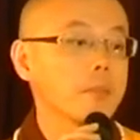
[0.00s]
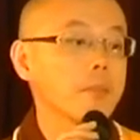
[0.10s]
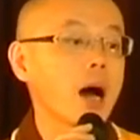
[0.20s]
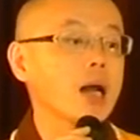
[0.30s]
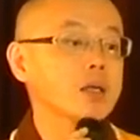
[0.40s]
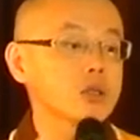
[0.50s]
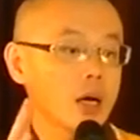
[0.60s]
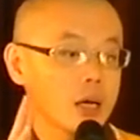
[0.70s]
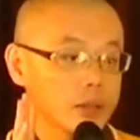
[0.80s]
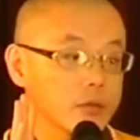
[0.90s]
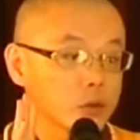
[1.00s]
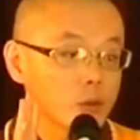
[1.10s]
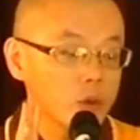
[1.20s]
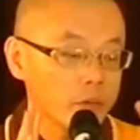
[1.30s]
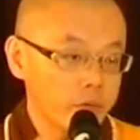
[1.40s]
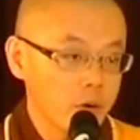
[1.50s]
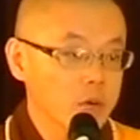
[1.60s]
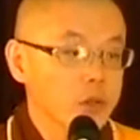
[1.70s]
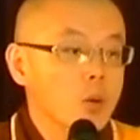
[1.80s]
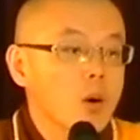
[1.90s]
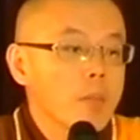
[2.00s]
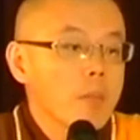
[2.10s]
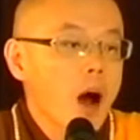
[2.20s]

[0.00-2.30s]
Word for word: apologize should from your